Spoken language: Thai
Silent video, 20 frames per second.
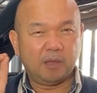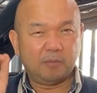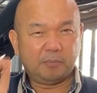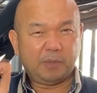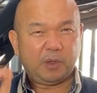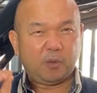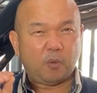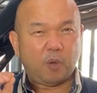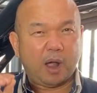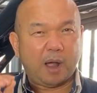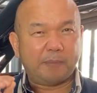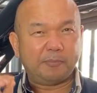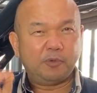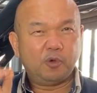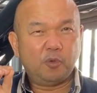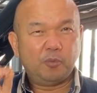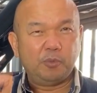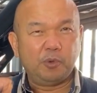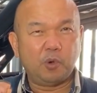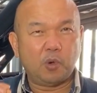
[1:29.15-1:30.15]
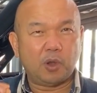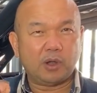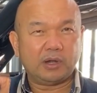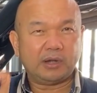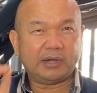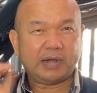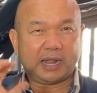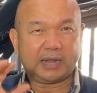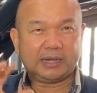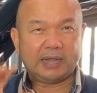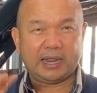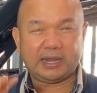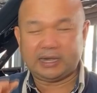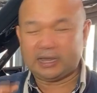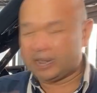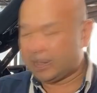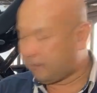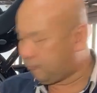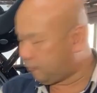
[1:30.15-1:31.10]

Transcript: มีความนุ่มนวลและหนักแน่นนะครับ